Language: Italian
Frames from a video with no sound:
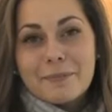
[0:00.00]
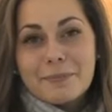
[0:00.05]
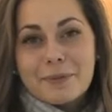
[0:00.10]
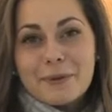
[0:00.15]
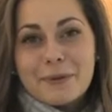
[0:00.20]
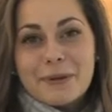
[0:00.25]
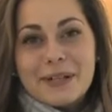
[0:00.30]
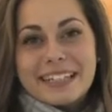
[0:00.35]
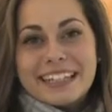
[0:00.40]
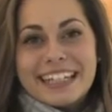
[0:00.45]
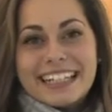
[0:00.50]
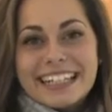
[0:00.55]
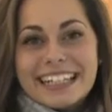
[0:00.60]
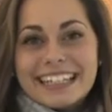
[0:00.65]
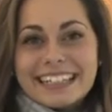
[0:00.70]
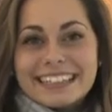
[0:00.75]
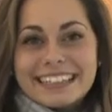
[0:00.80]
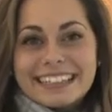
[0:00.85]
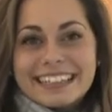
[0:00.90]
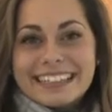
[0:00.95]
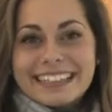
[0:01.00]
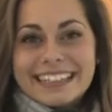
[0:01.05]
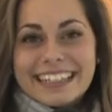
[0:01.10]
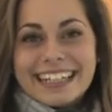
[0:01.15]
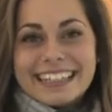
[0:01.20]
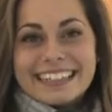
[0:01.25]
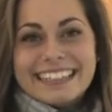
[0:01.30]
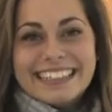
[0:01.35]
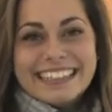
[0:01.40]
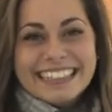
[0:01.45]
ha paura degli
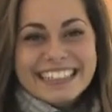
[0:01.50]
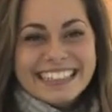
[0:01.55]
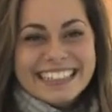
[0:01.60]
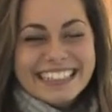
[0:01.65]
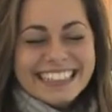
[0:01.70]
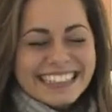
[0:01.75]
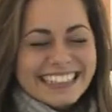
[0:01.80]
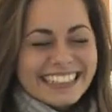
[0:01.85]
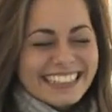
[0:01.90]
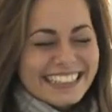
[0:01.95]
attentati.